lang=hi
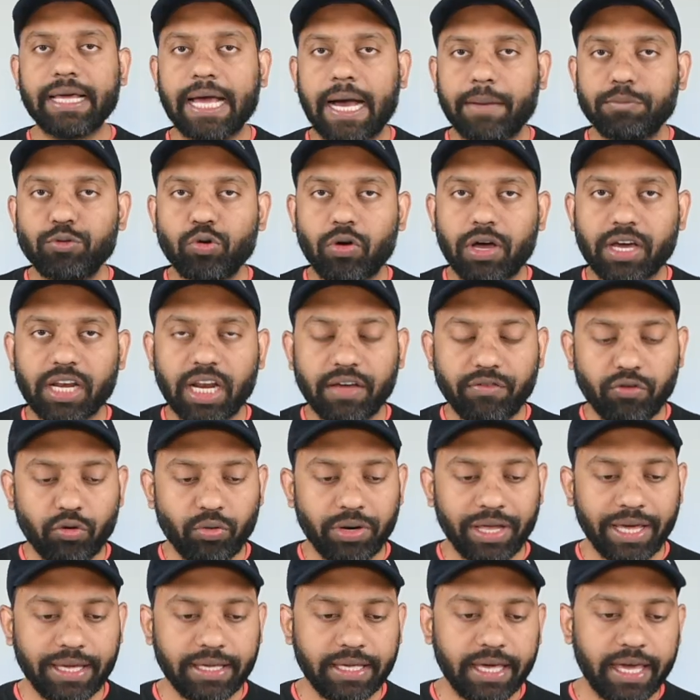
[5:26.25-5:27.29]
अब जो अगला
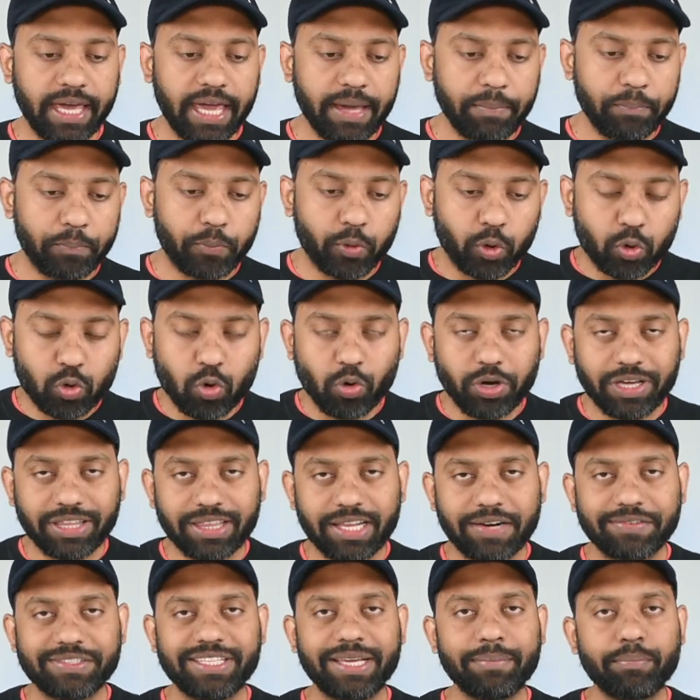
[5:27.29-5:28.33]
फ़ोन है ये है पोको की
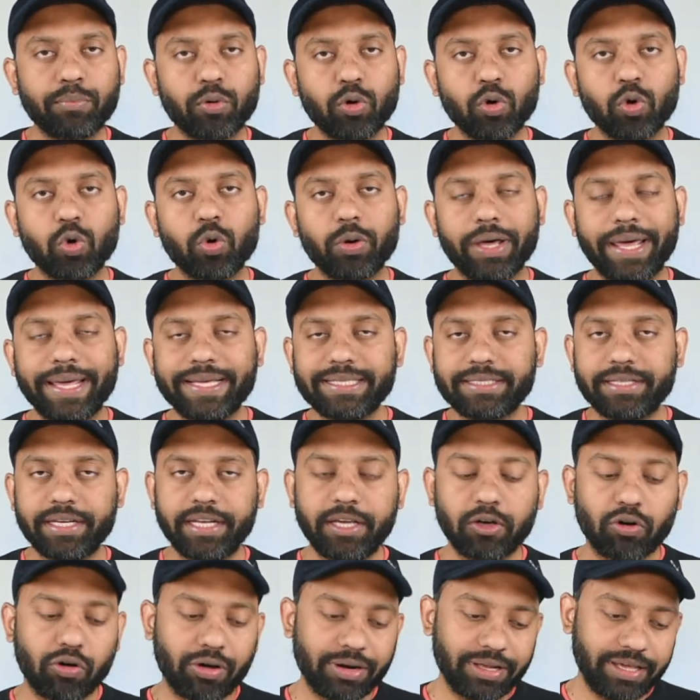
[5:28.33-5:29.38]
तरफ से पोको
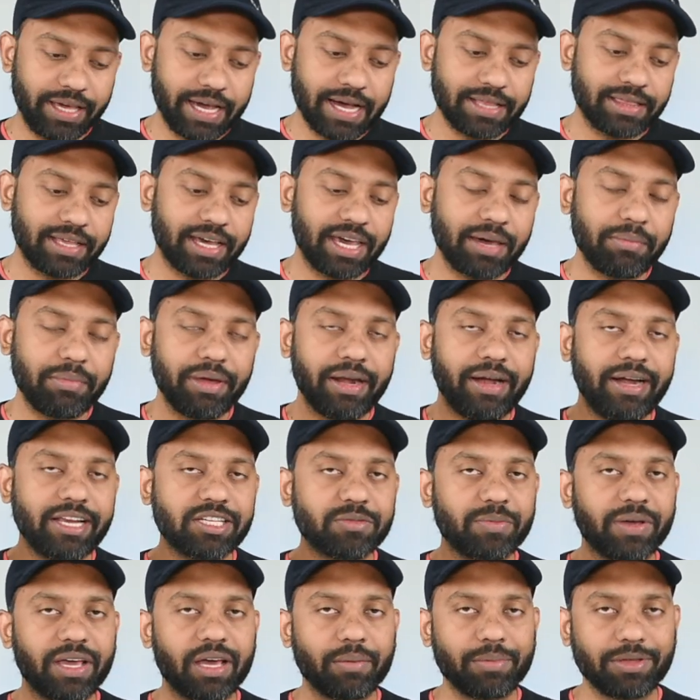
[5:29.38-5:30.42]
X3 और ये आता है मेरे
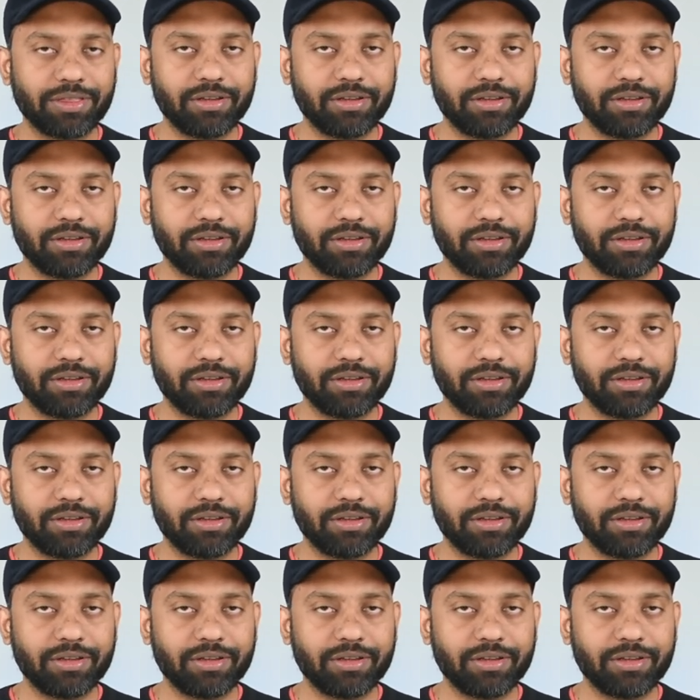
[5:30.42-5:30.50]
लिस्ट में यहाँ